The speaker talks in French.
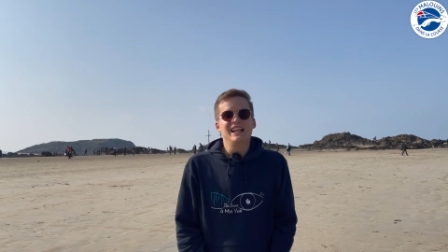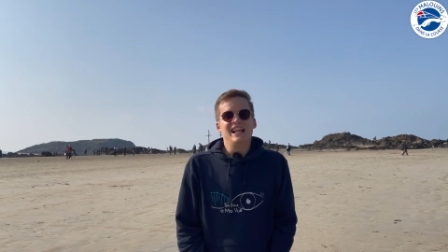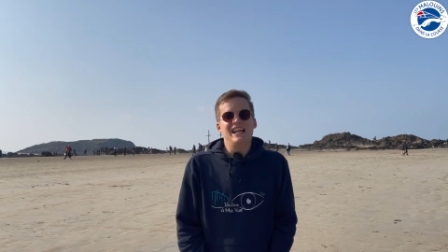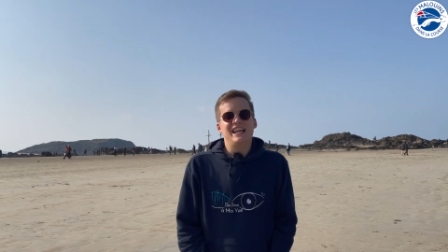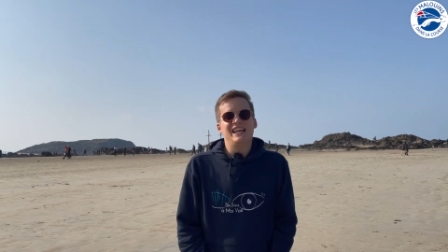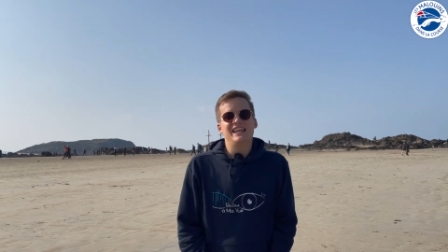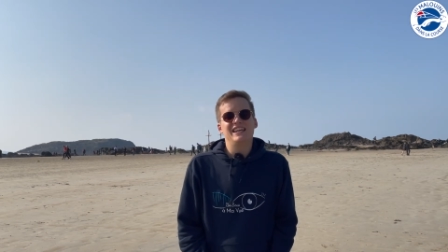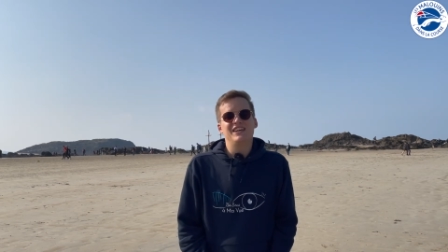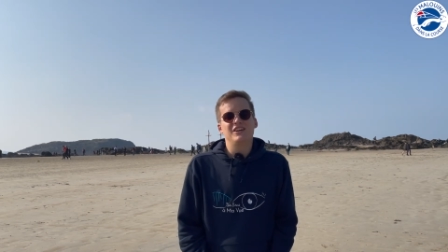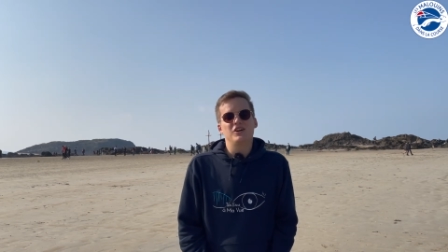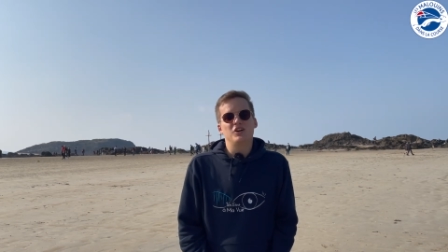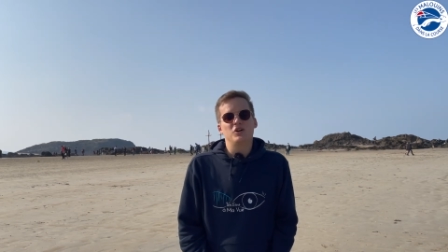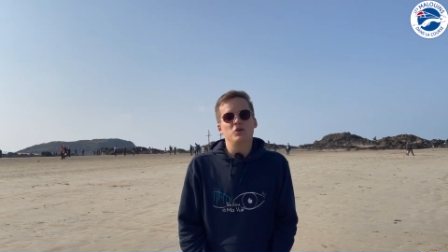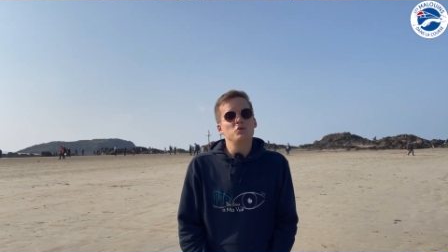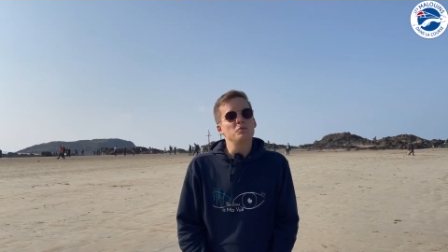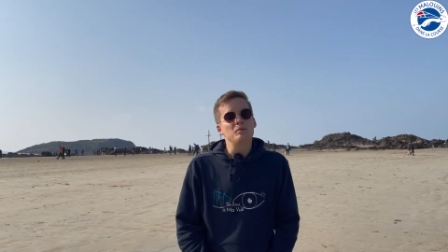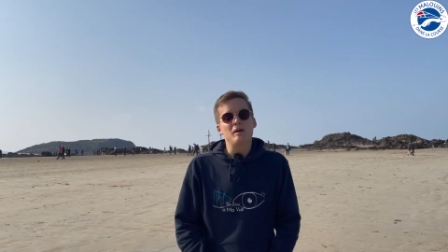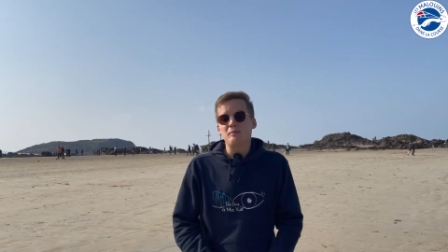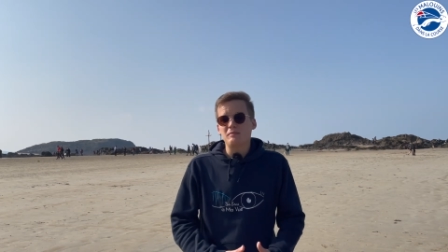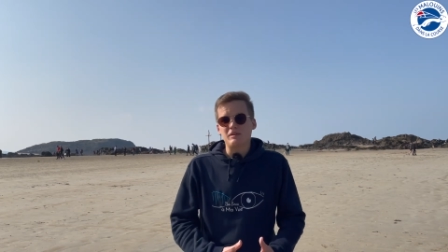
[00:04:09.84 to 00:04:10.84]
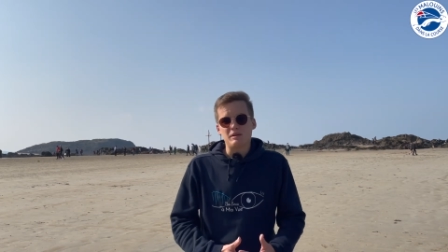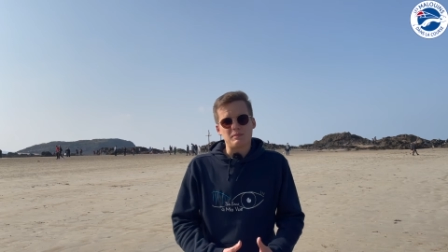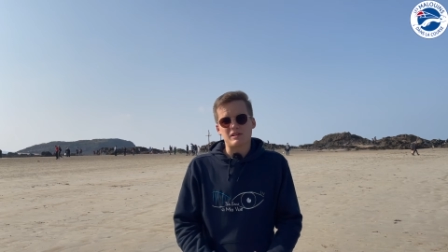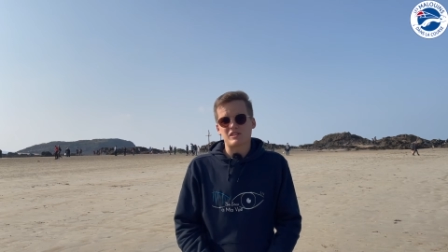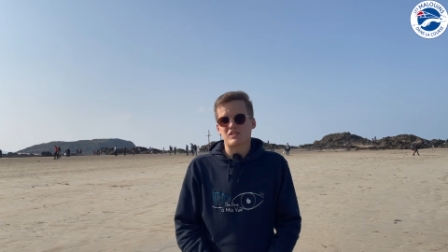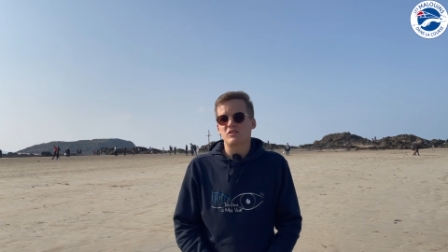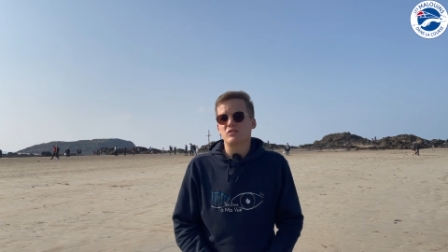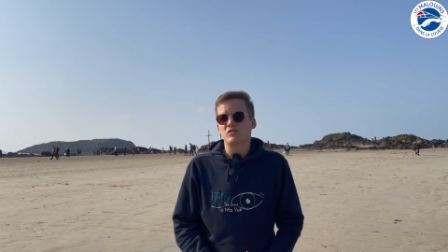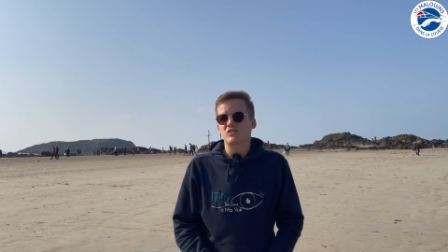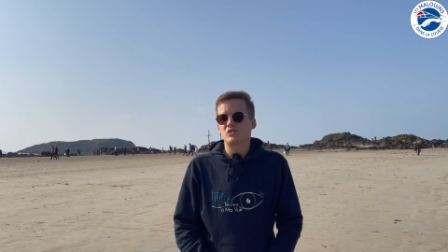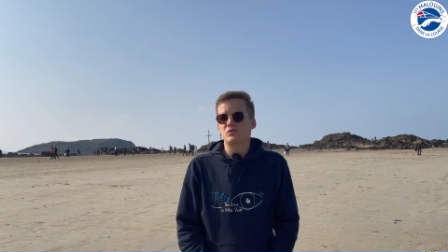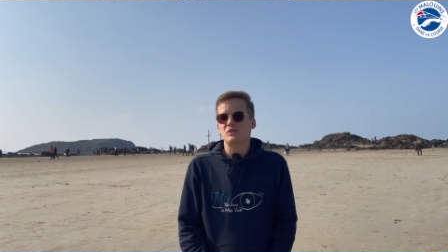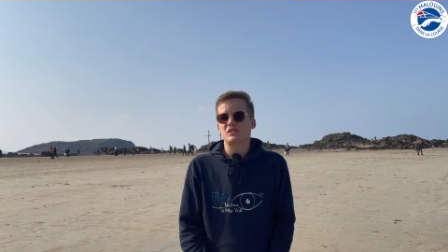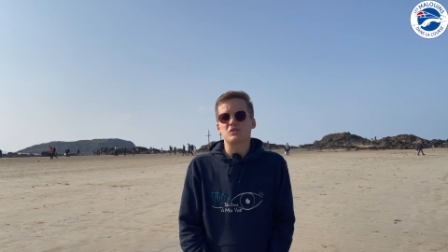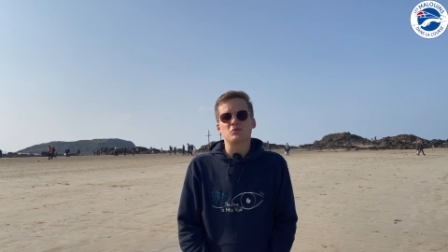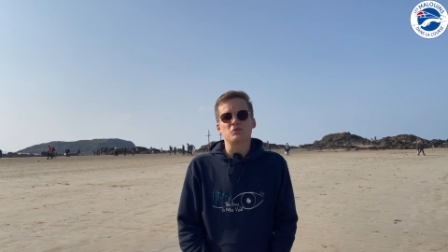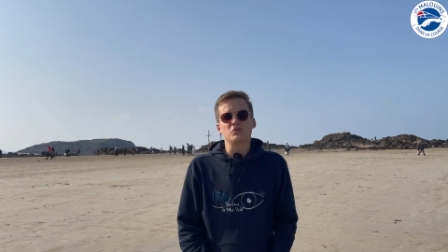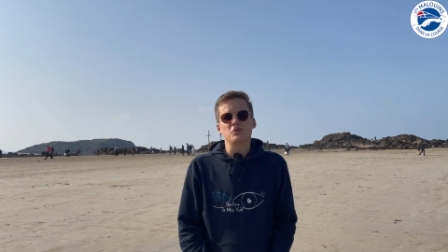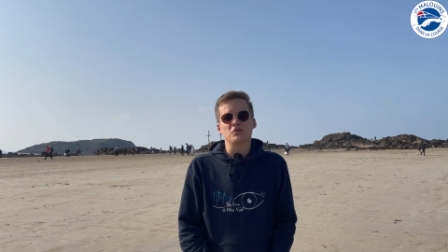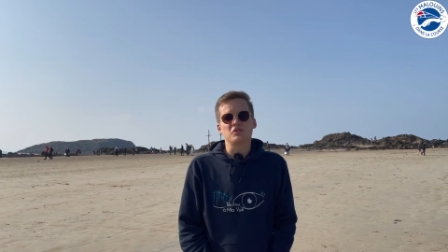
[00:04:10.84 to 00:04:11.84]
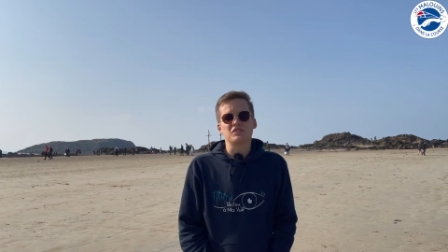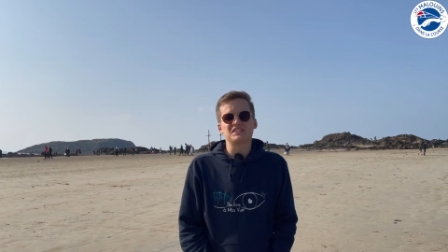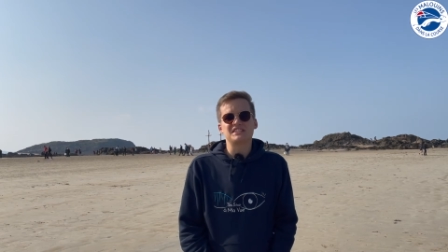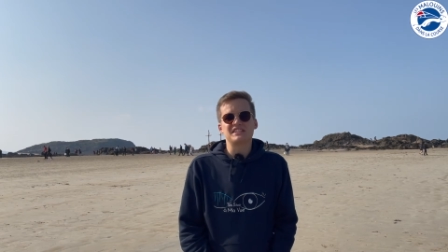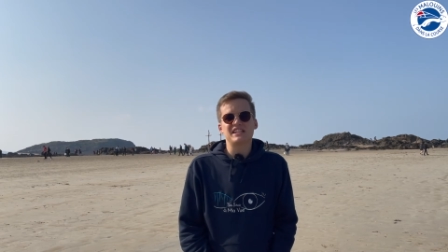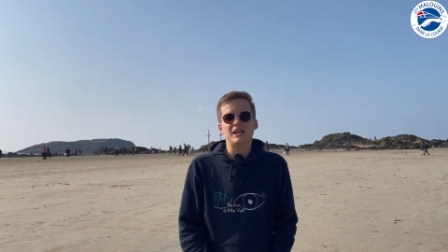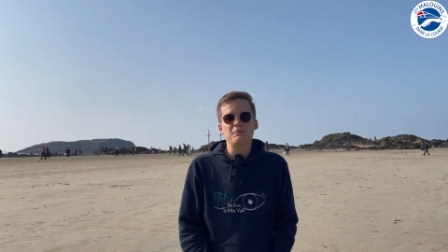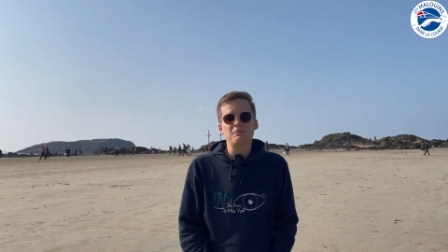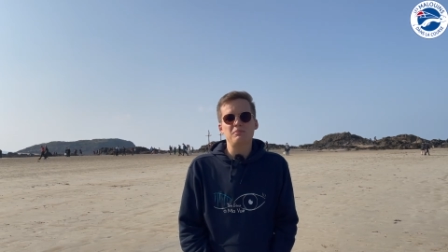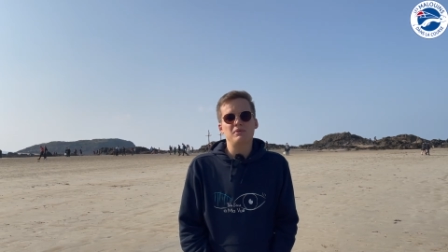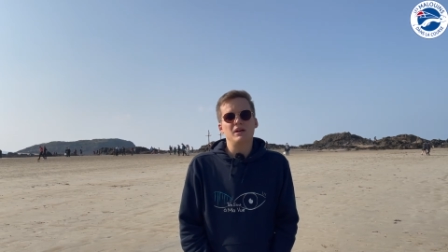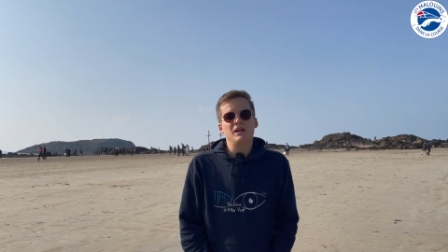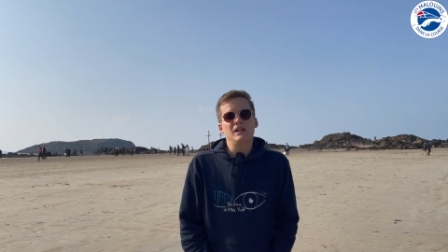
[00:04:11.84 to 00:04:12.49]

et, euh, ou même des personnes en situation de handicap.